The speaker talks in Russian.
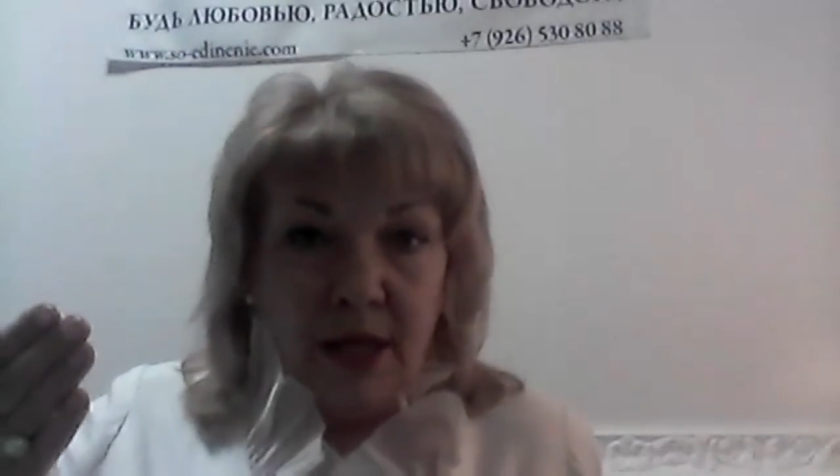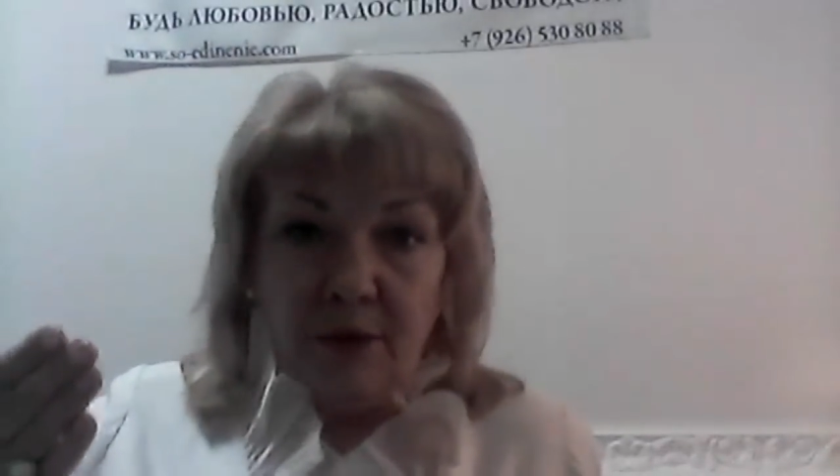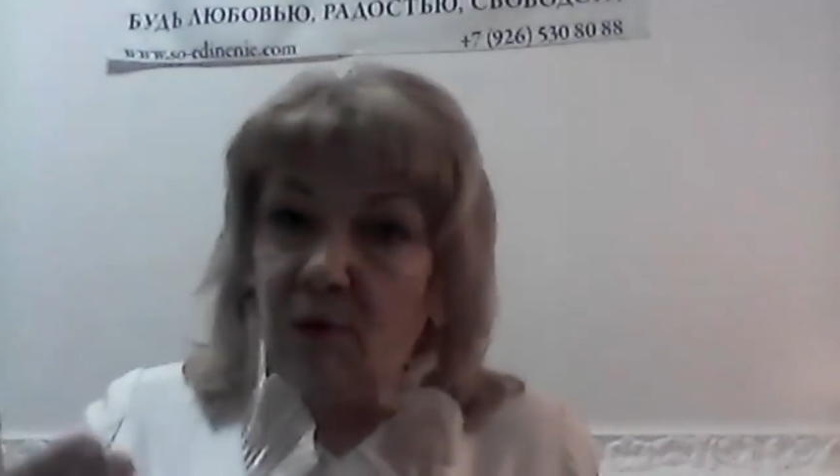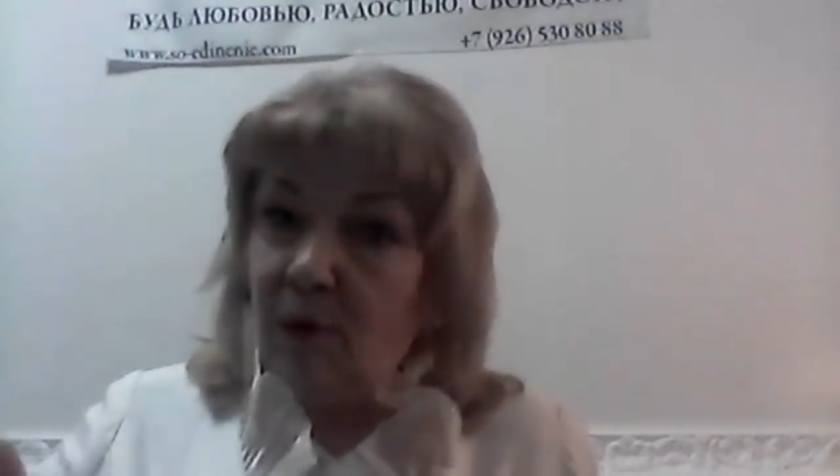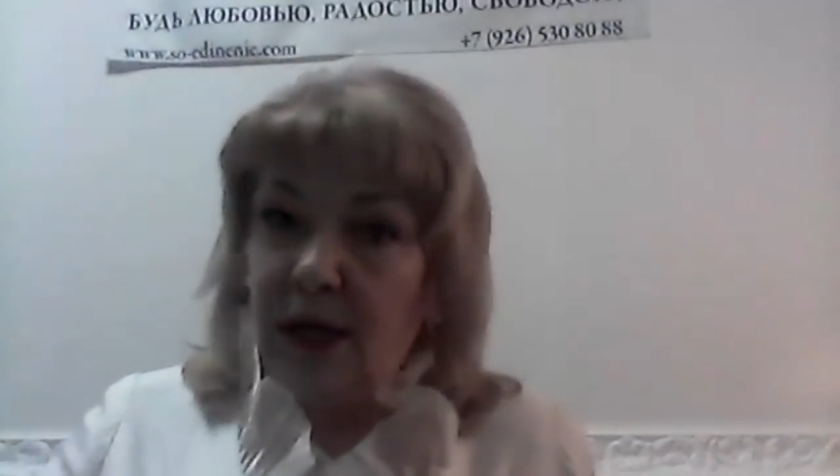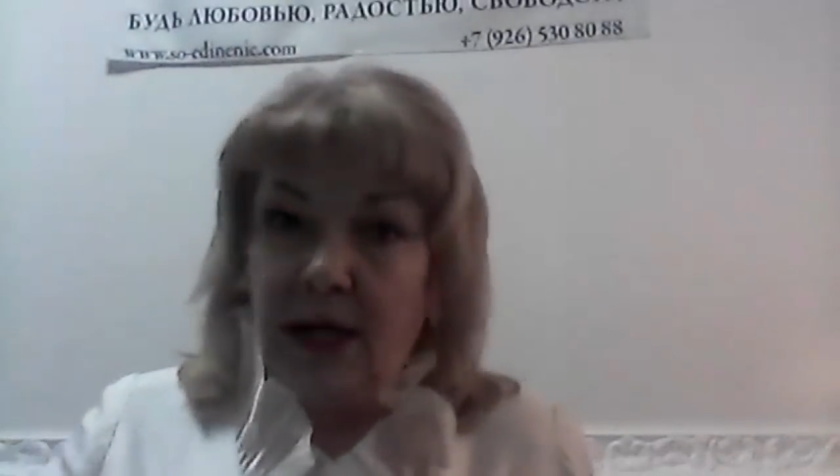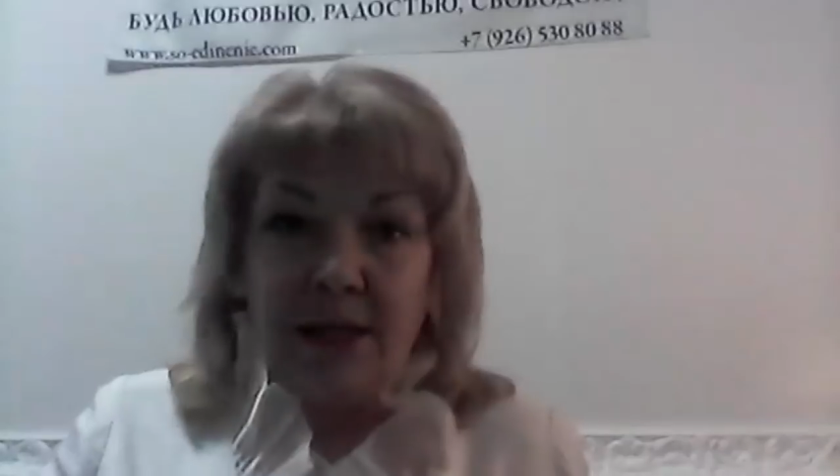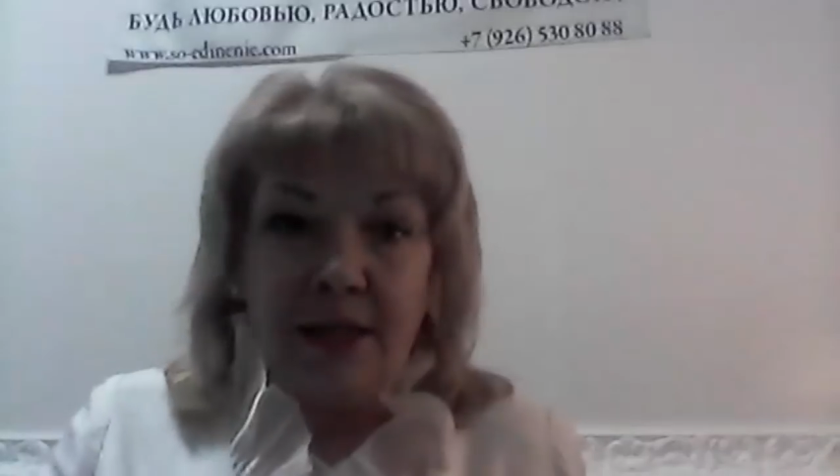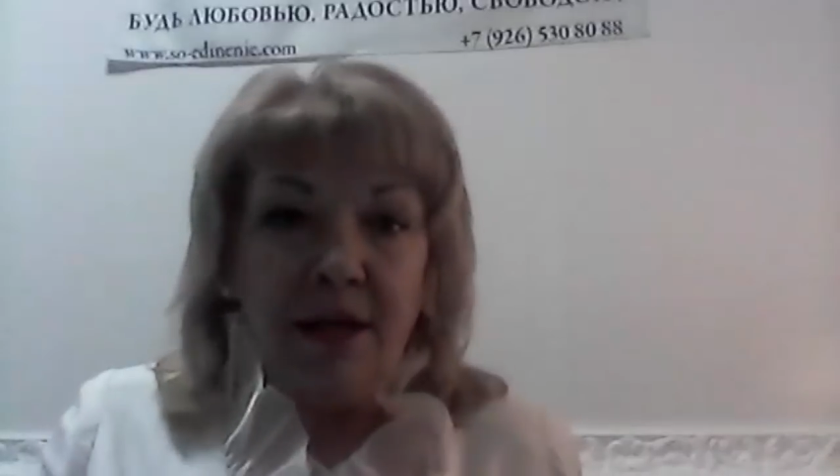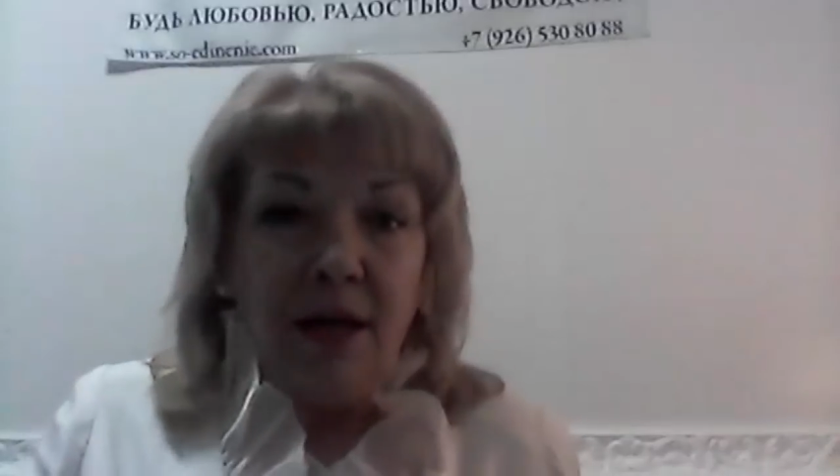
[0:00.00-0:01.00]
Но
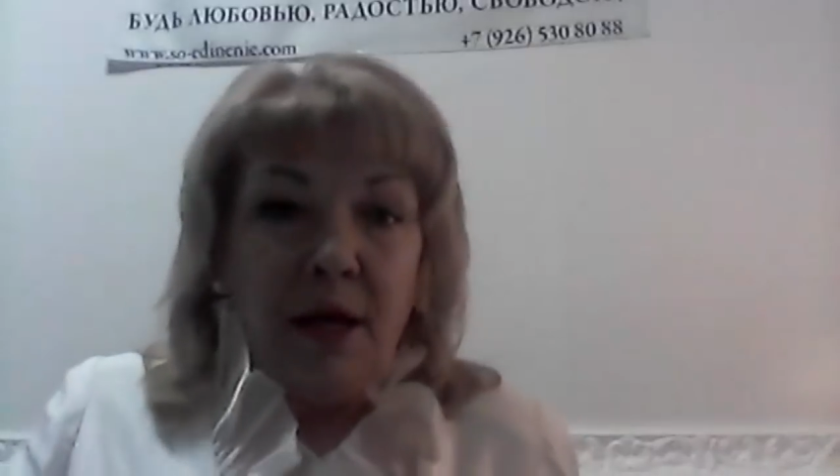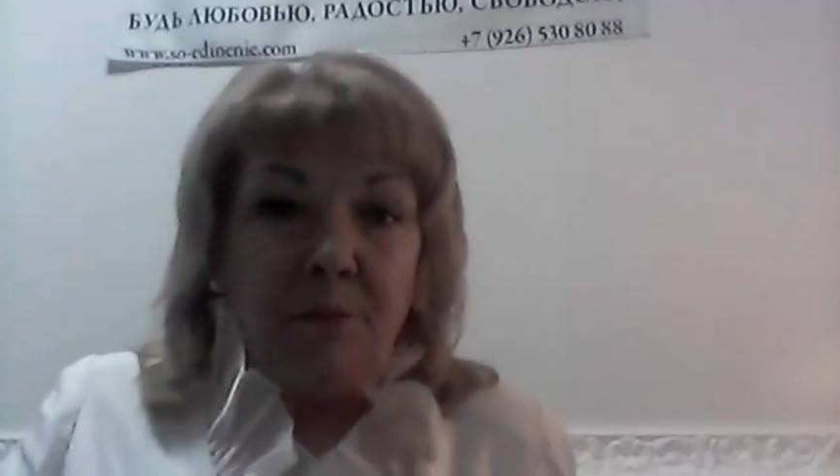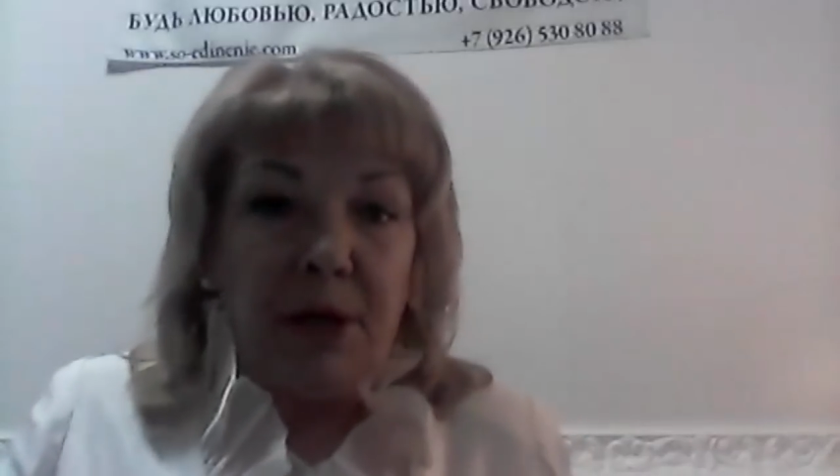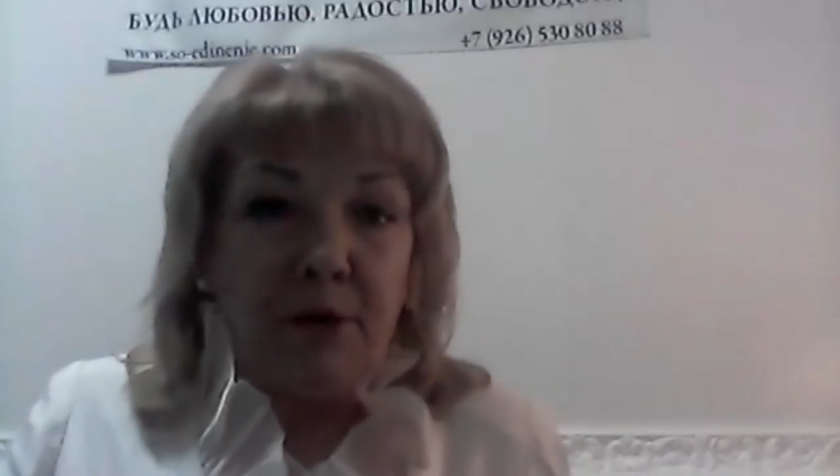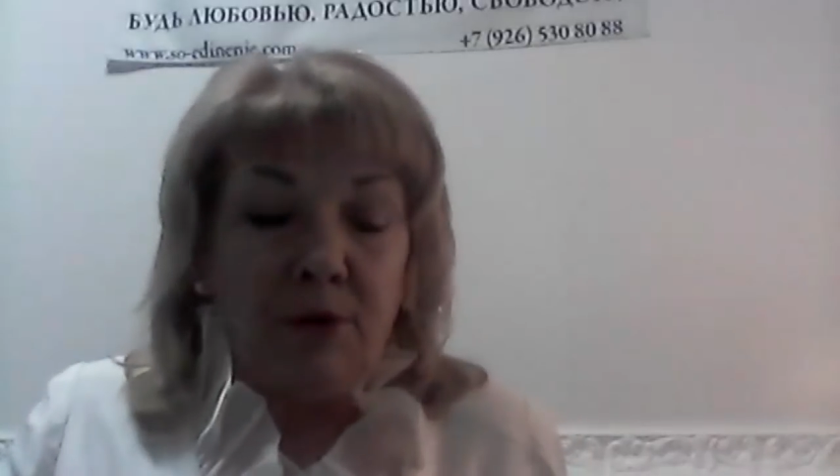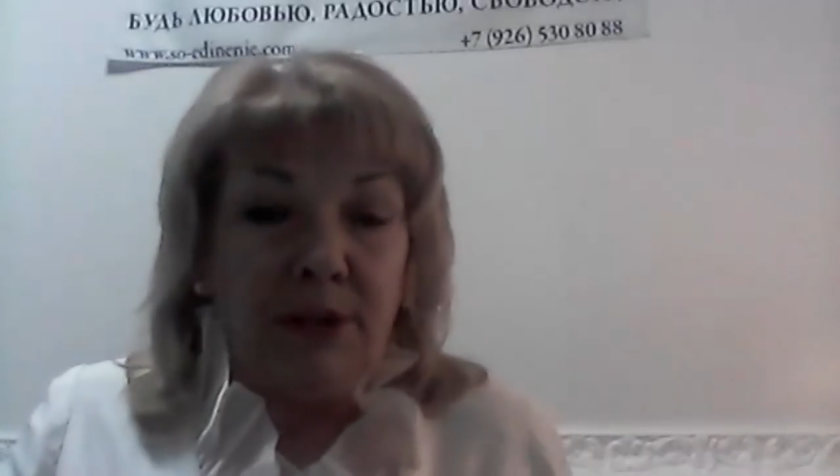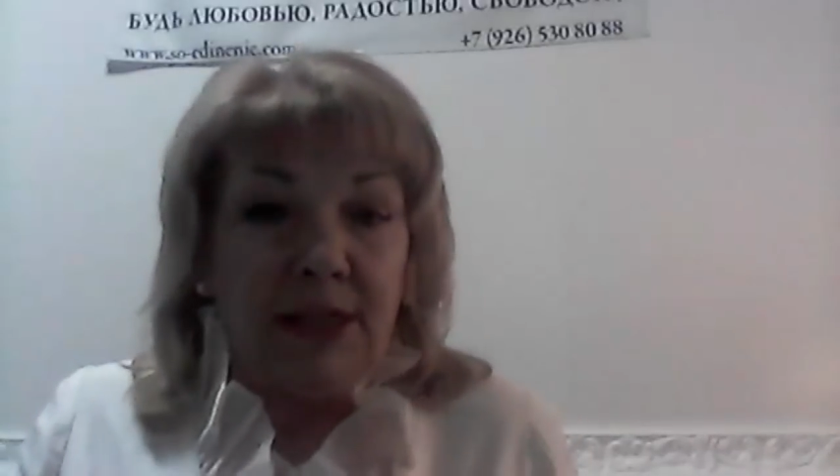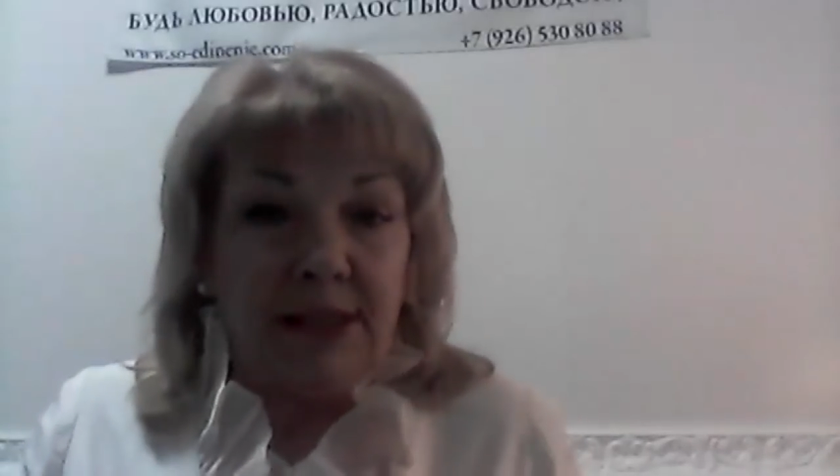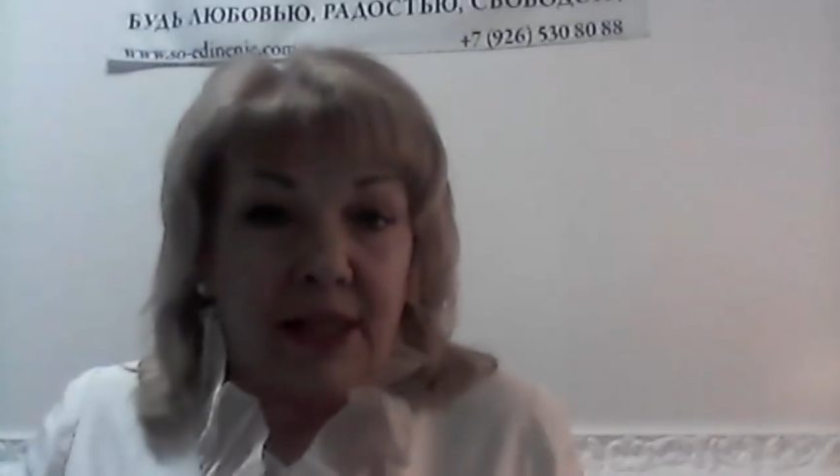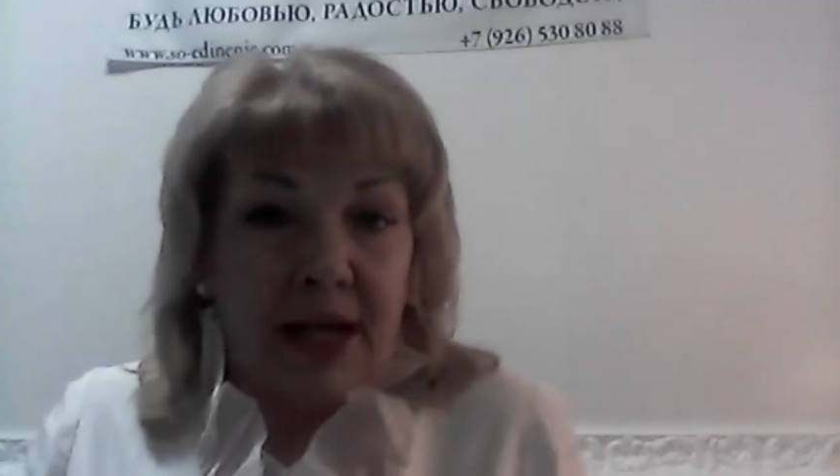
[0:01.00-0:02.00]
это
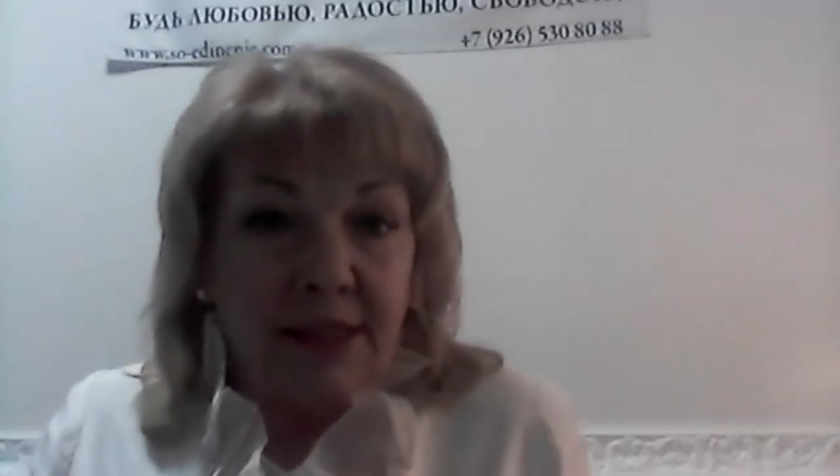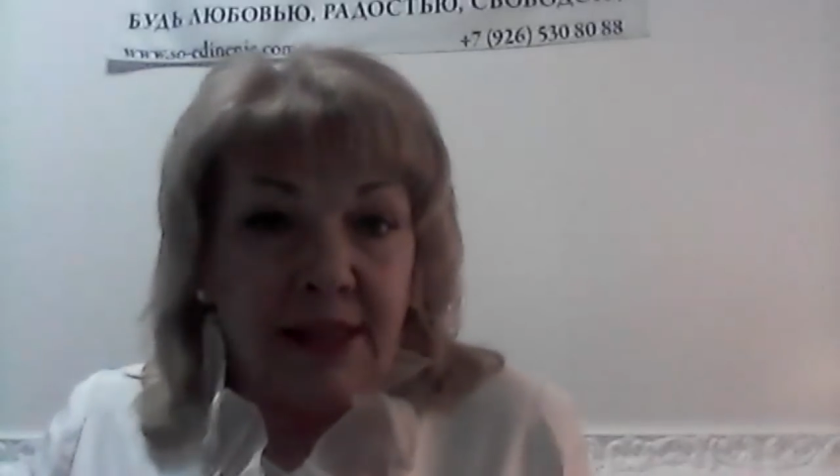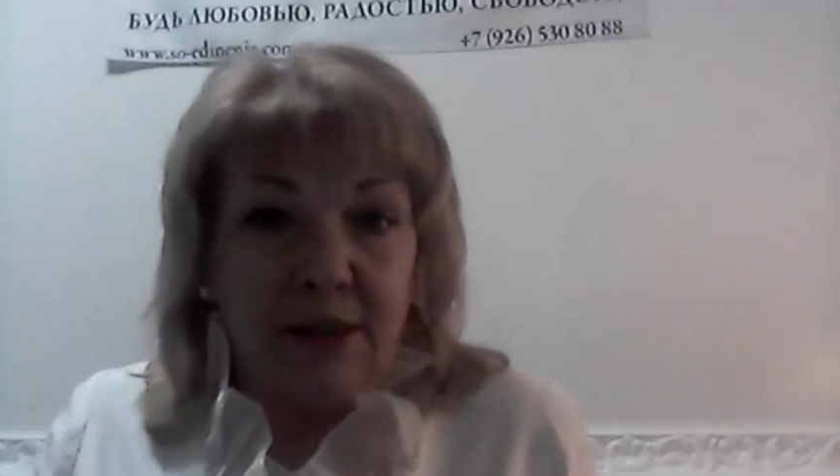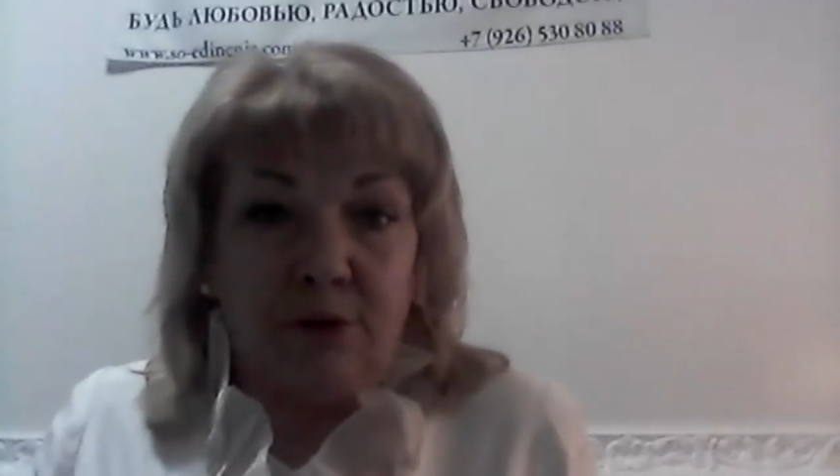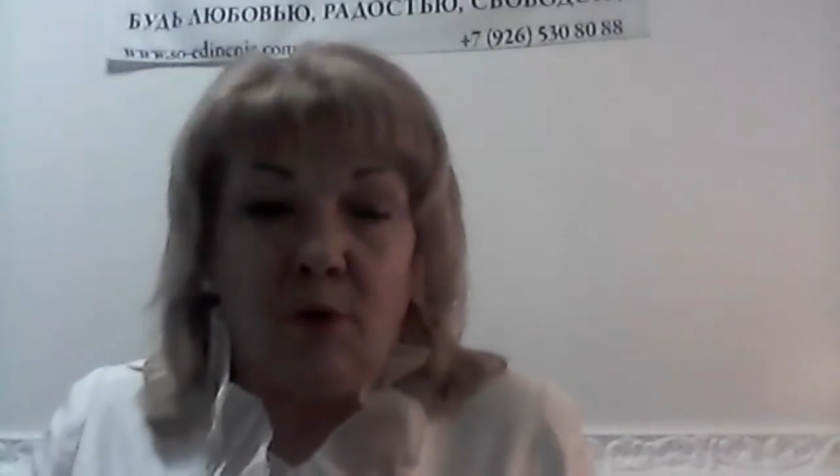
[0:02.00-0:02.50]
переходная стадия